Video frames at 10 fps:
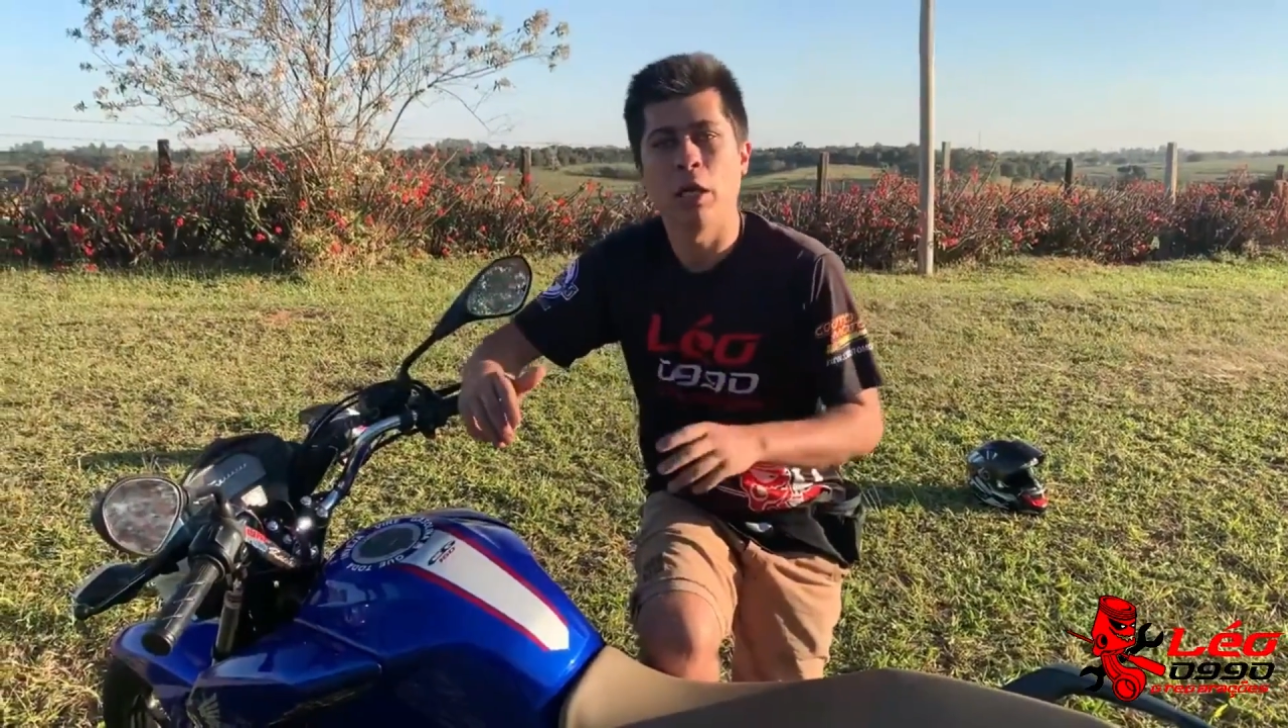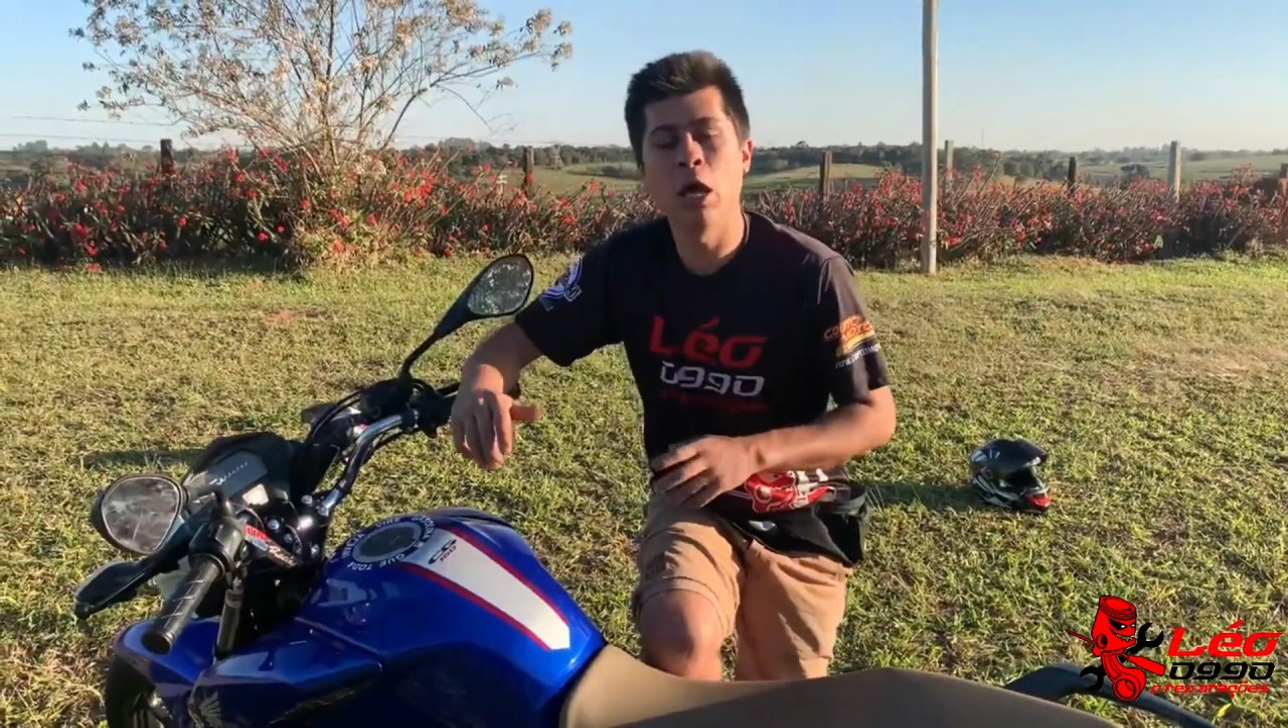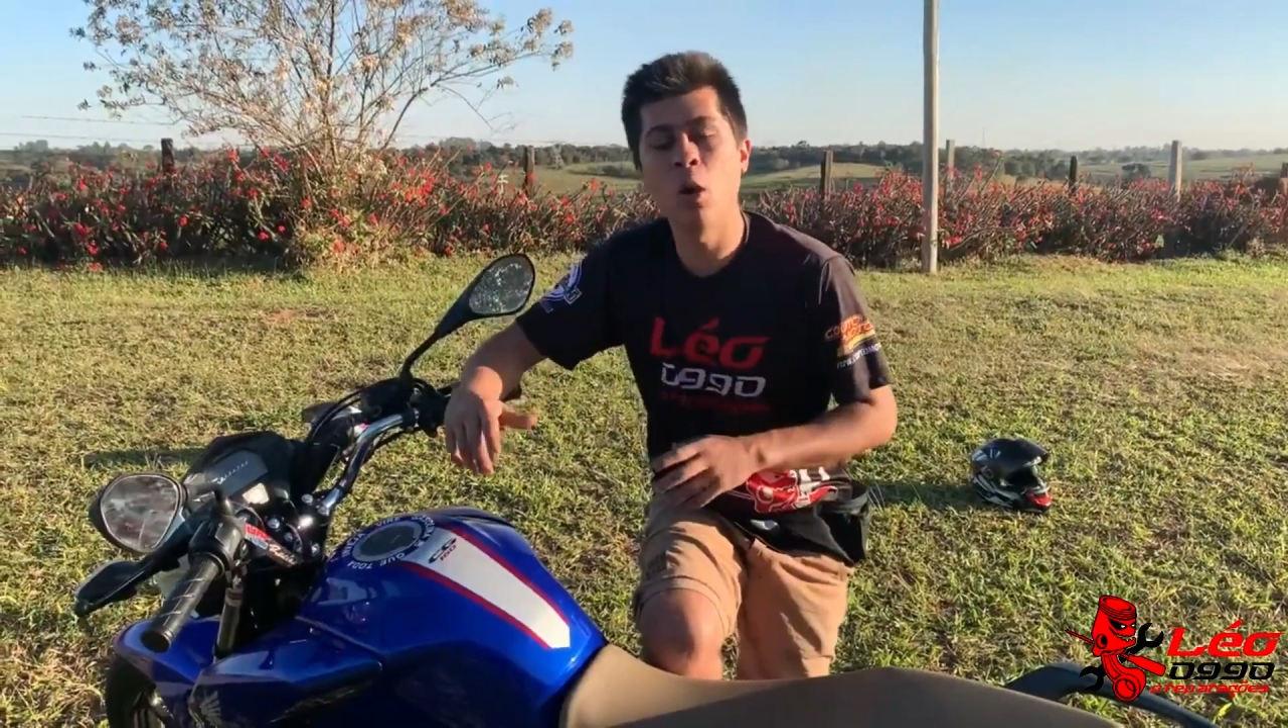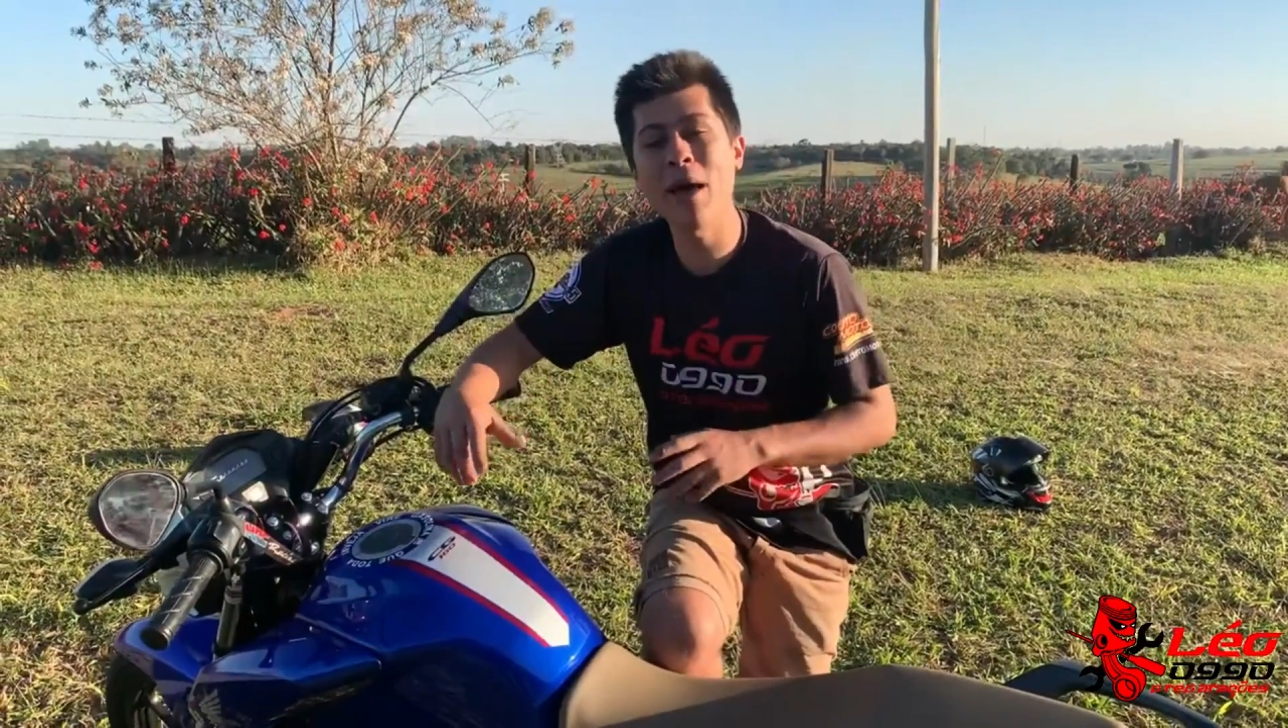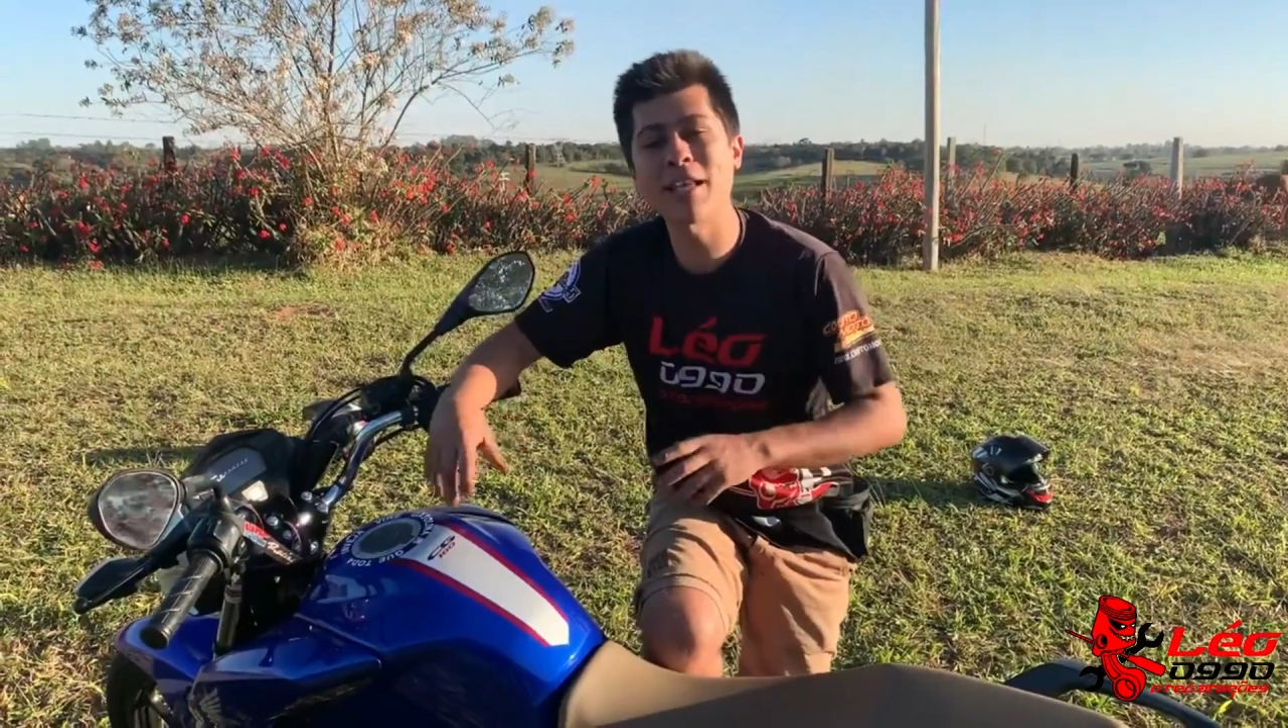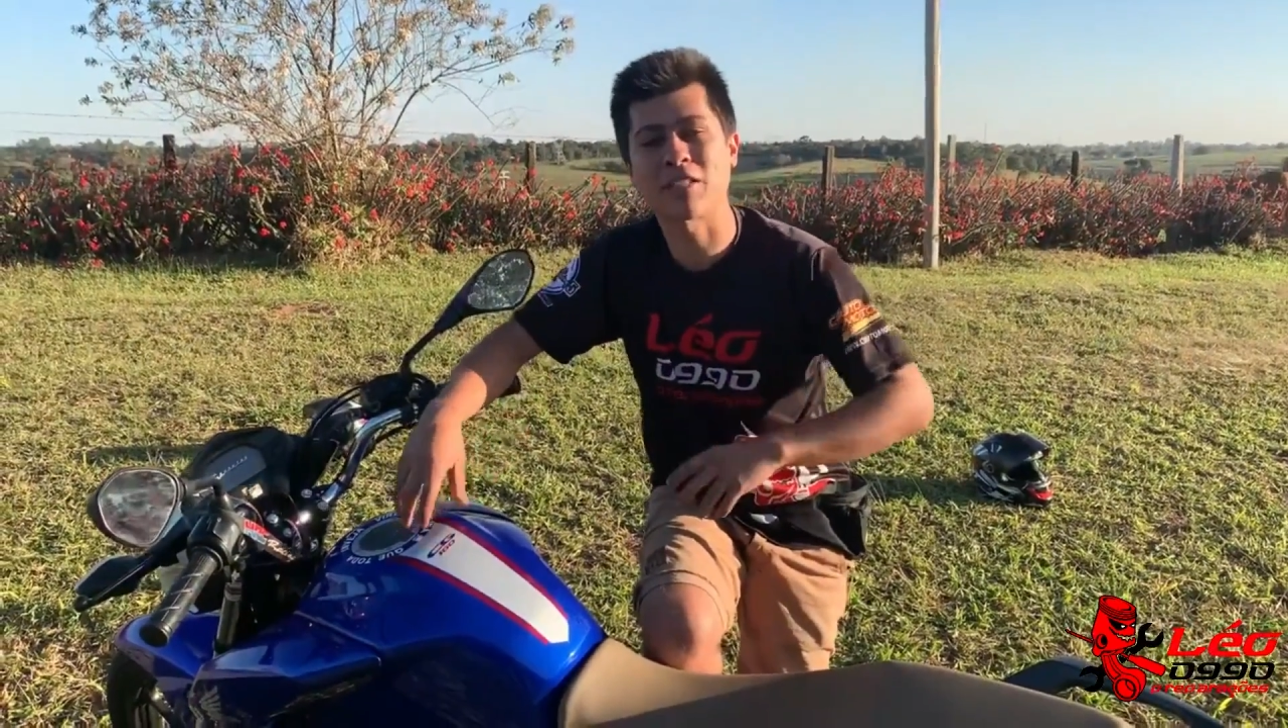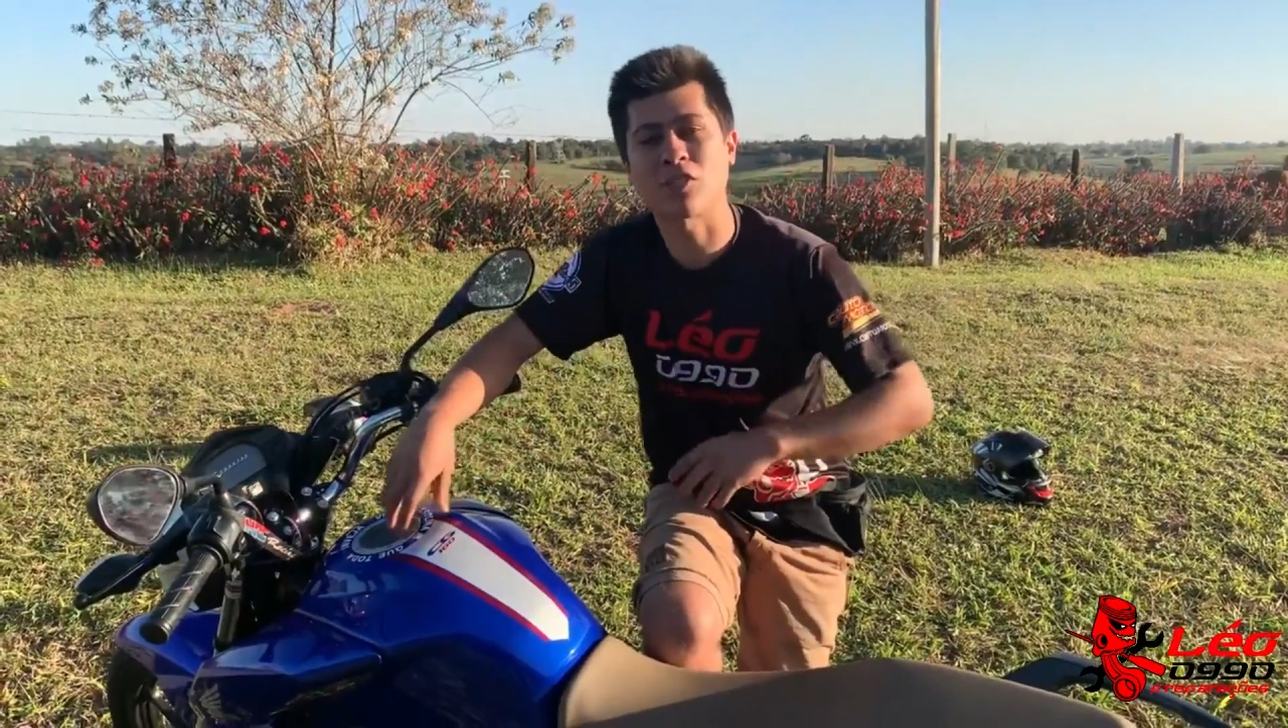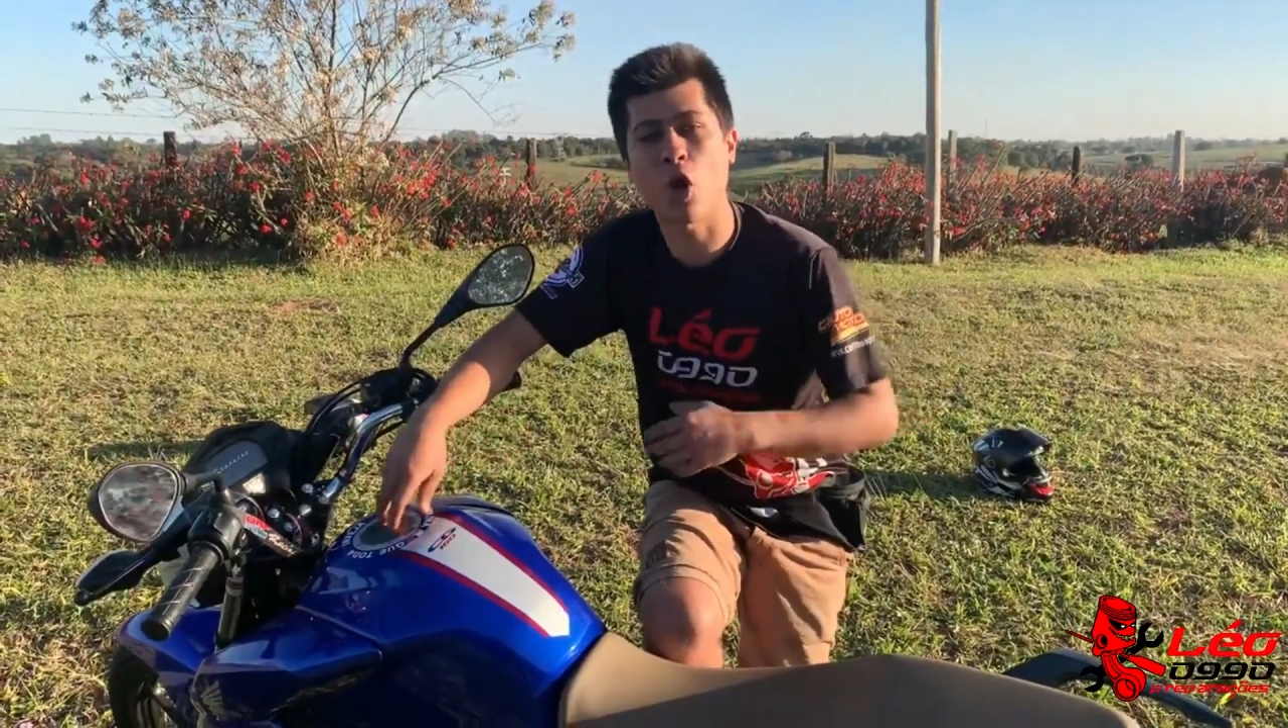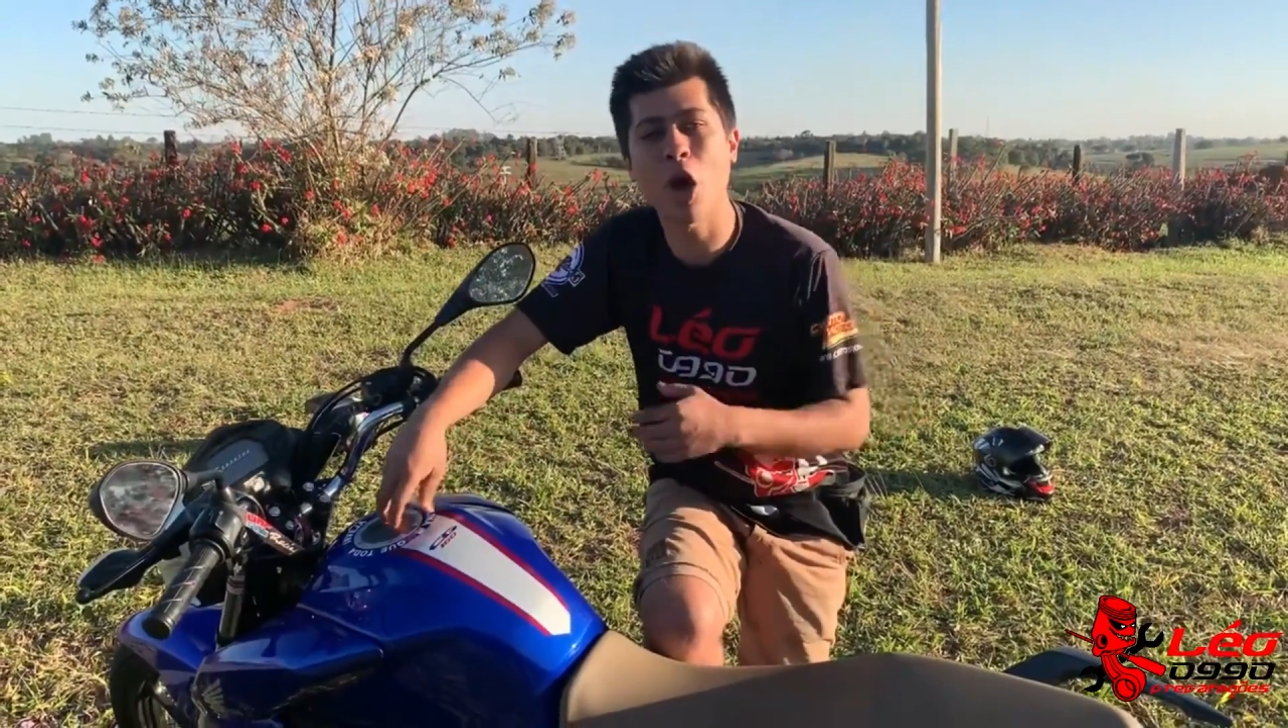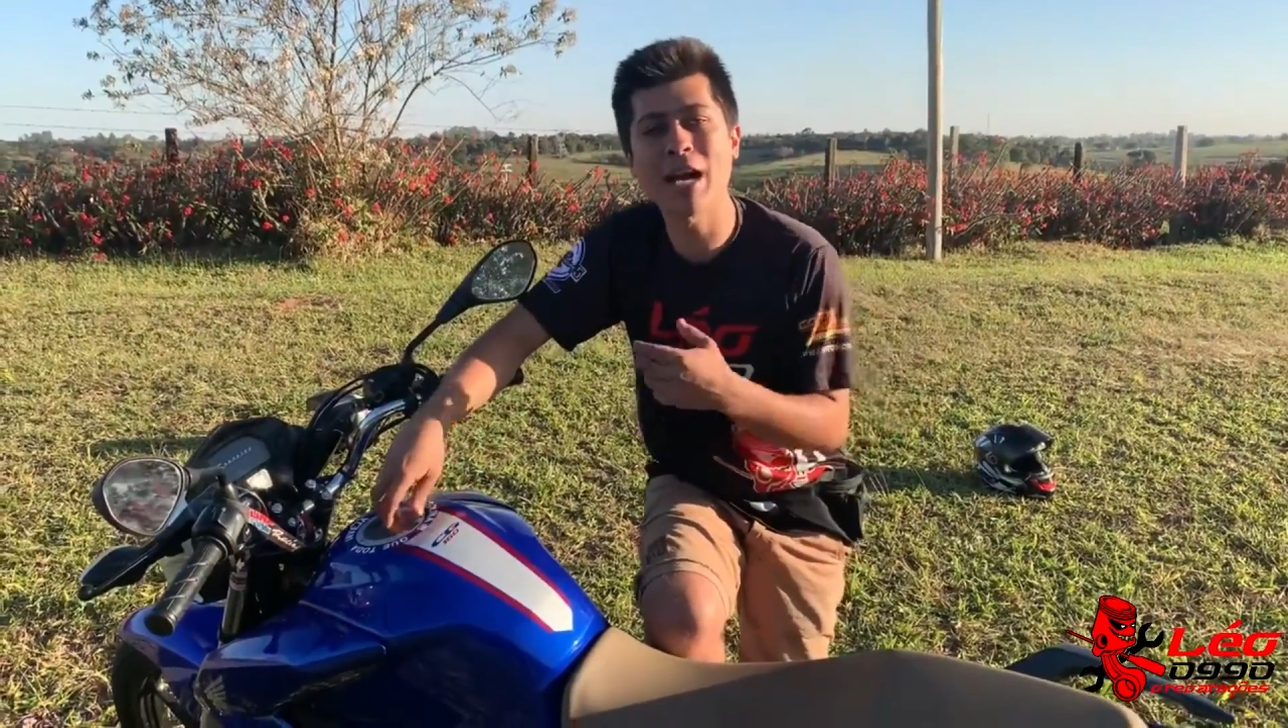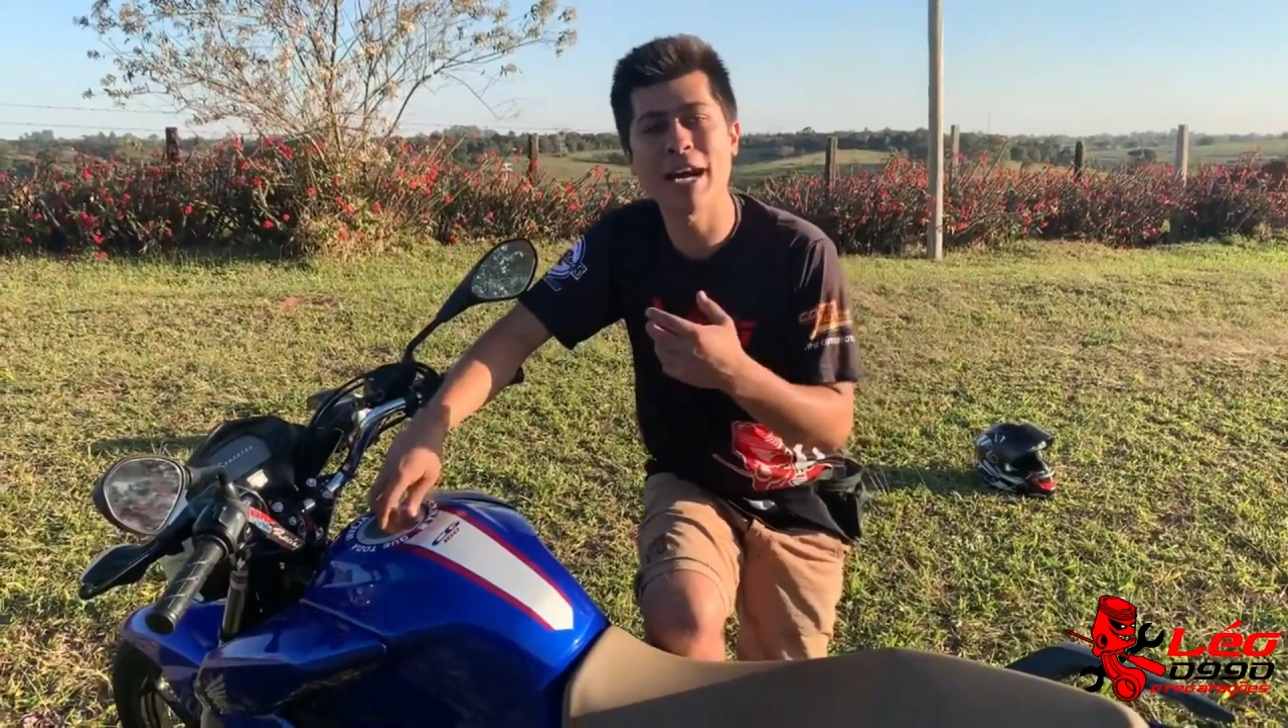Não é só